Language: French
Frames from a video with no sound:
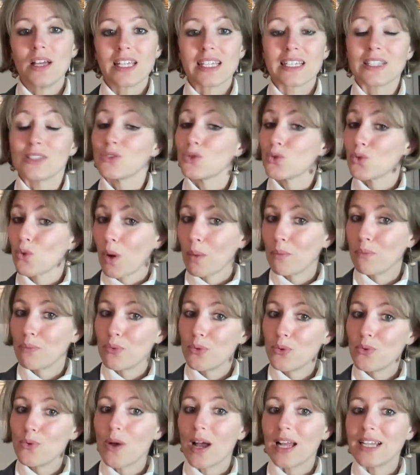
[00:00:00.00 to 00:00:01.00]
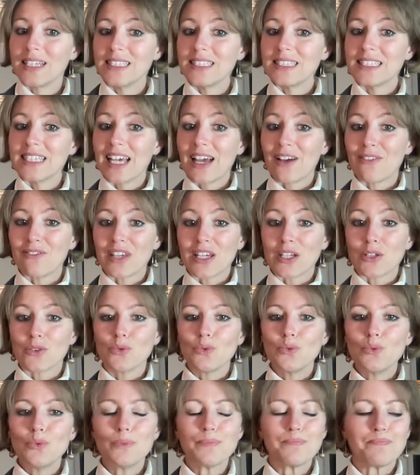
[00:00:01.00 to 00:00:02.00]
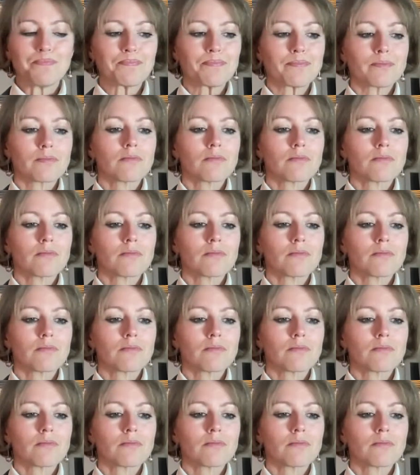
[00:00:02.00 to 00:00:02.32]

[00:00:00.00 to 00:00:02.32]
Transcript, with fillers: qui ne soit plus aligné avec nous